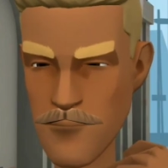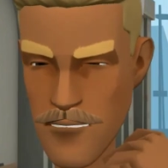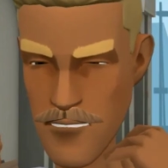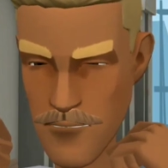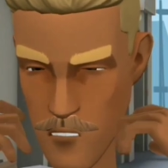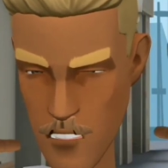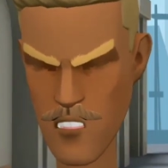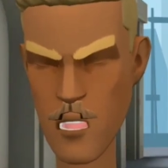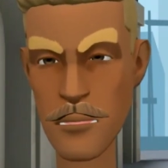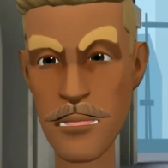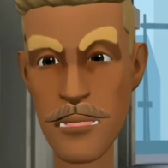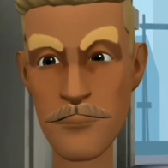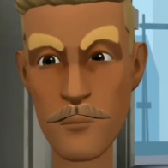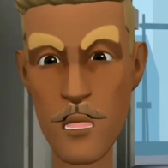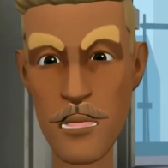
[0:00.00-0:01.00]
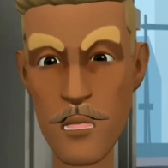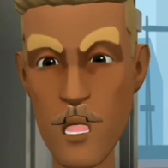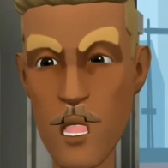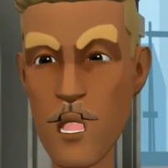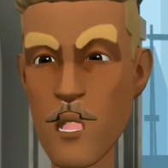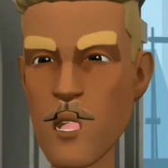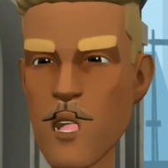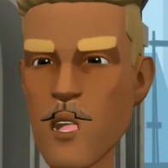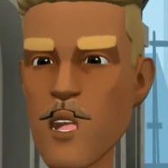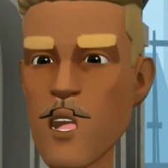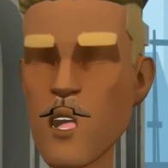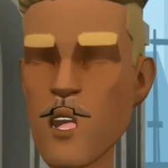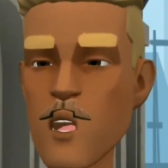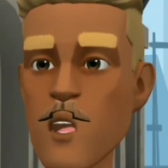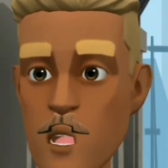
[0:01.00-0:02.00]
এই তরমুজ লন তাজা
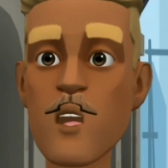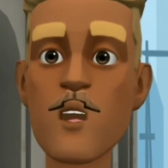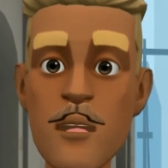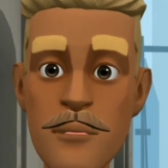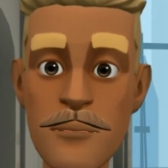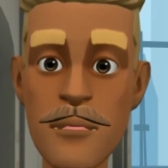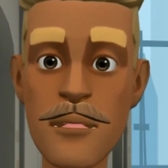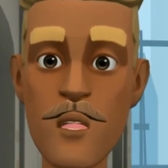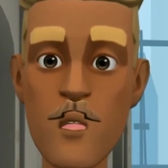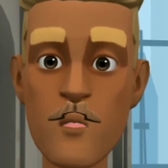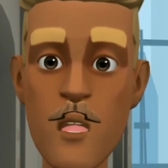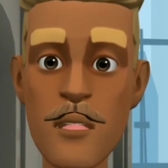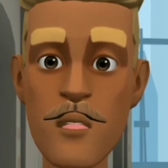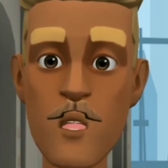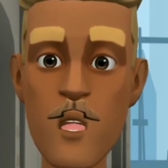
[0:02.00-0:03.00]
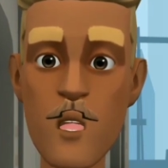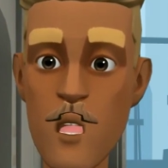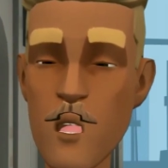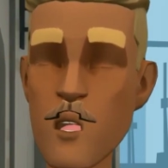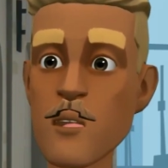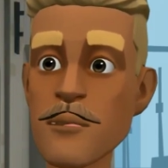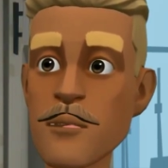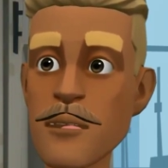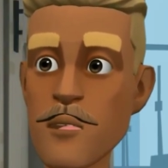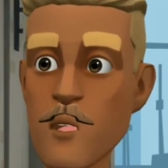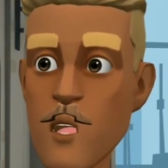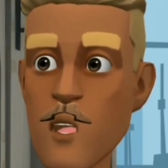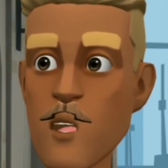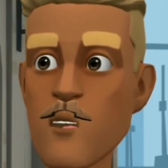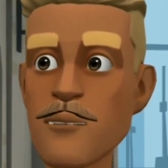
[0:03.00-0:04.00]
তাজা তরমুসলান পাকা পাকা তরমুজ লন
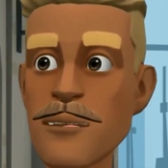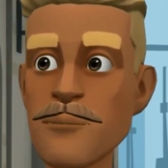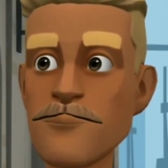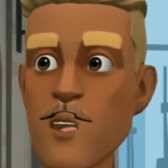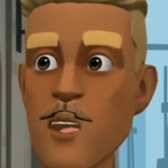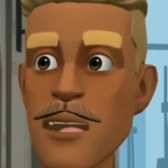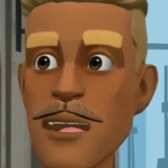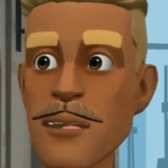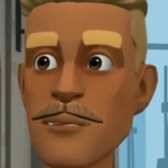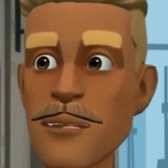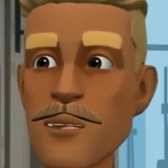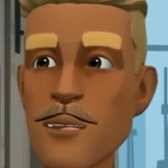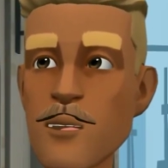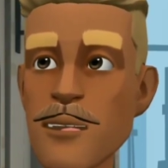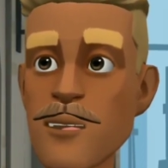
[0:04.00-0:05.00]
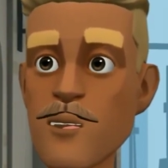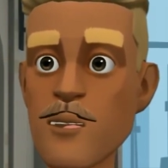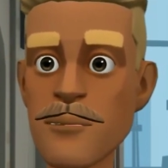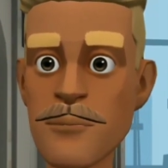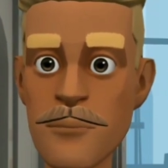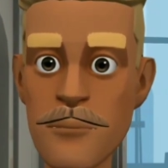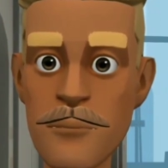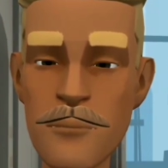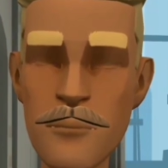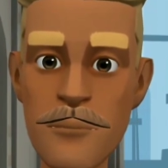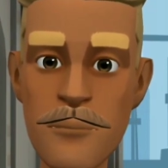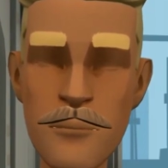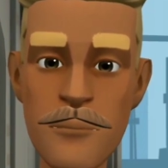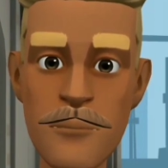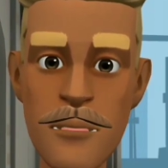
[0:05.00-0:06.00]
তরমুজ লন তরমুজ লন
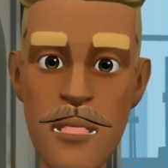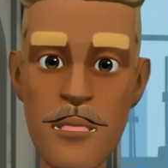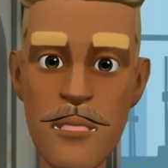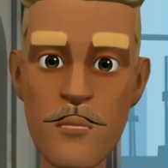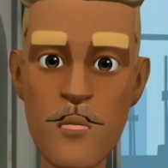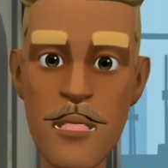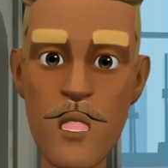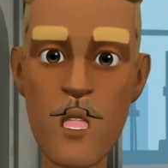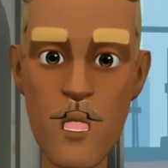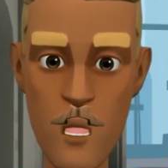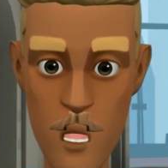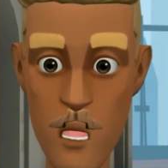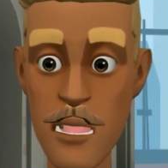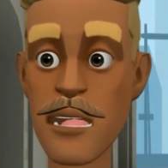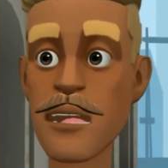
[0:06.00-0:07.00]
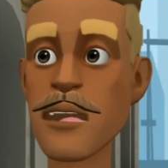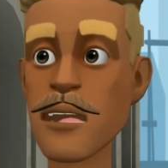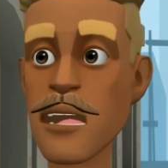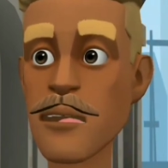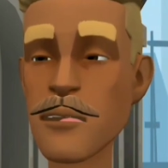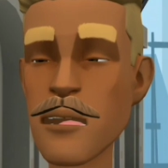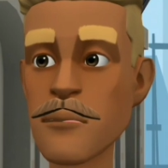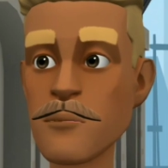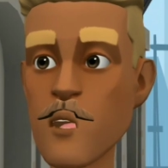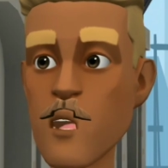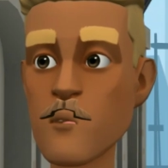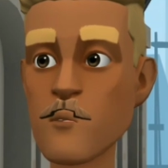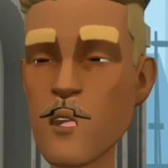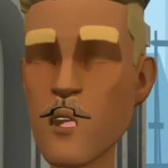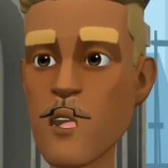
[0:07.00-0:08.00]
তরমুজ এখন না কিনলে কিন্তু
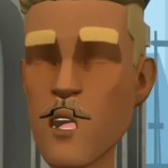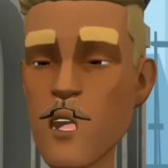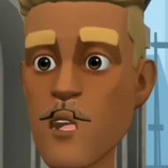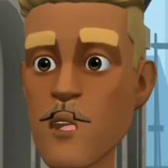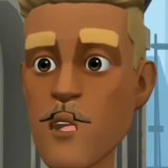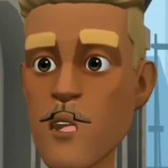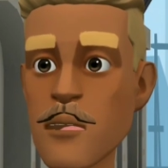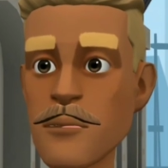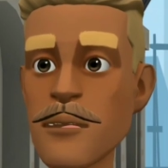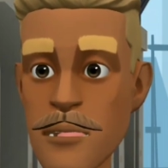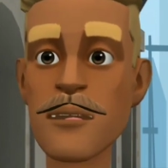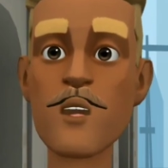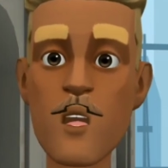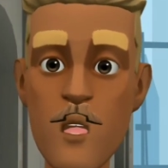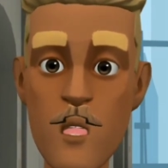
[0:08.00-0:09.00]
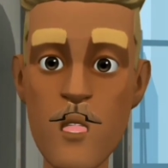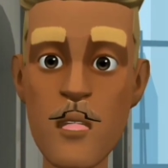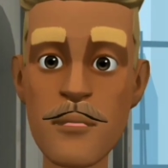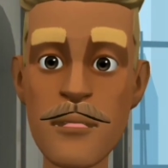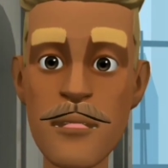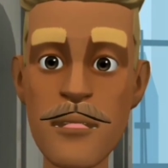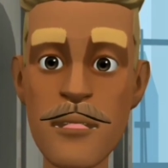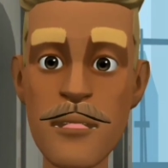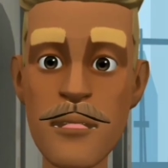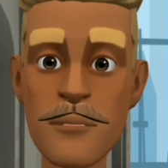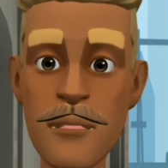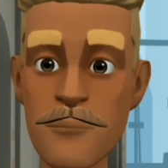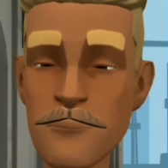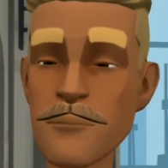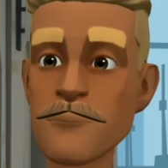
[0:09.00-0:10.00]
ঠকবেন তরমুজের কেজি মাত্র চল্লিশ
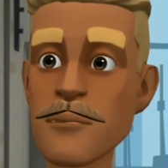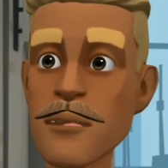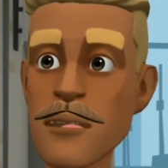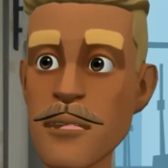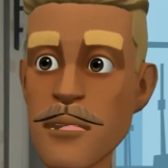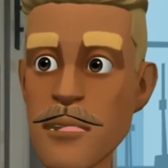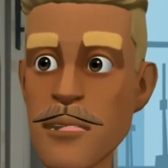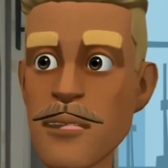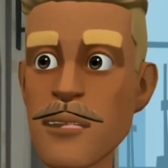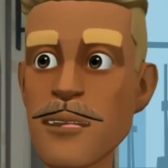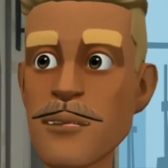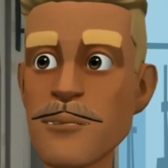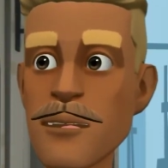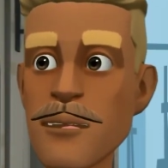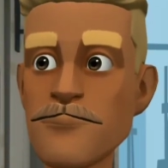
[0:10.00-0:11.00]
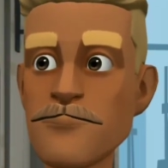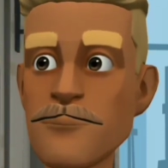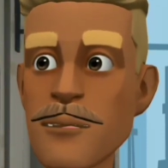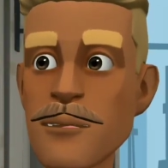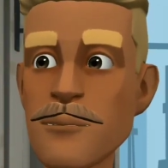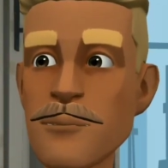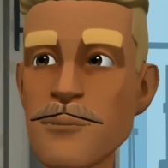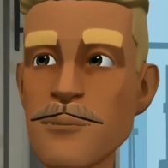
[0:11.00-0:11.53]
তরমুজের কেজি মাত্র চল্লিশ